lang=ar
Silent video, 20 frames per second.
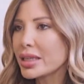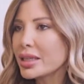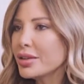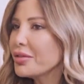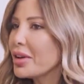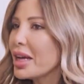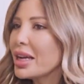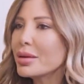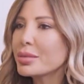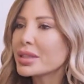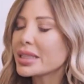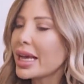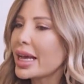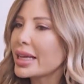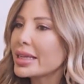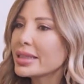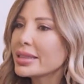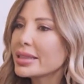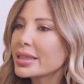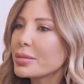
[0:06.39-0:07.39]
كيف قلبت
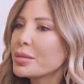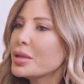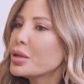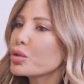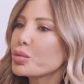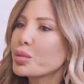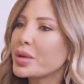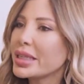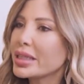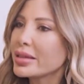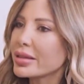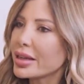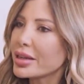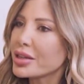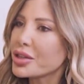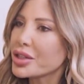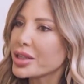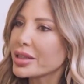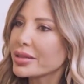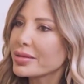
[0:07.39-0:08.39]
حياتك 180
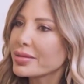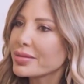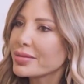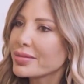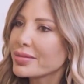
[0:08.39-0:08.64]
درجة؟